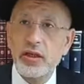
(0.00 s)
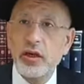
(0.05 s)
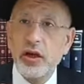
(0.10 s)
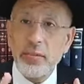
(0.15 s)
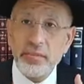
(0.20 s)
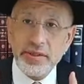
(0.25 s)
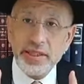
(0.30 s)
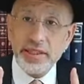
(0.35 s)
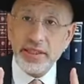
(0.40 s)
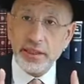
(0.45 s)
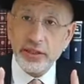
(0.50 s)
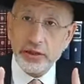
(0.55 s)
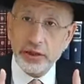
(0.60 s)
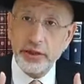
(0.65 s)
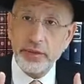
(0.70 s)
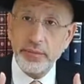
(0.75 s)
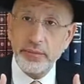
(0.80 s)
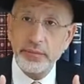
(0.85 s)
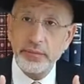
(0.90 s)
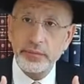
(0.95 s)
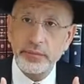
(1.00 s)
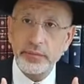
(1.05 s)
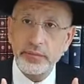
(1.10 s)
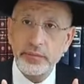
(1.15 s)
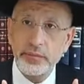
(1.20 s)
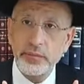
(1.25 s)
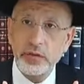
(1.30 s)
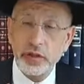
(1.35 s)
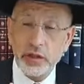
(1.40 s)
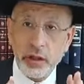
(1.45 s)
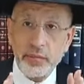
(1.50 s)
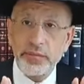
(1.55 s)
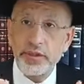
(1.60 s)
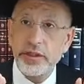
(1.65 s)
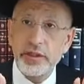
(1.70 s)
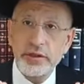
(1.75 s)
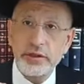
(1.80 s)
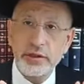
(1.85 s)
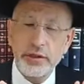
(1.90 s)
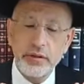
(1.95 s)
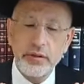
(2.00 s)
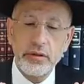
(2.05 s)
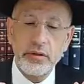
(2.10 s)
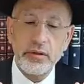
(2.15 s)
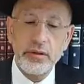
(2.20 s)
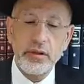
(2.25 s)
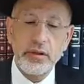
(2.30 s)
comme si que, comme si que,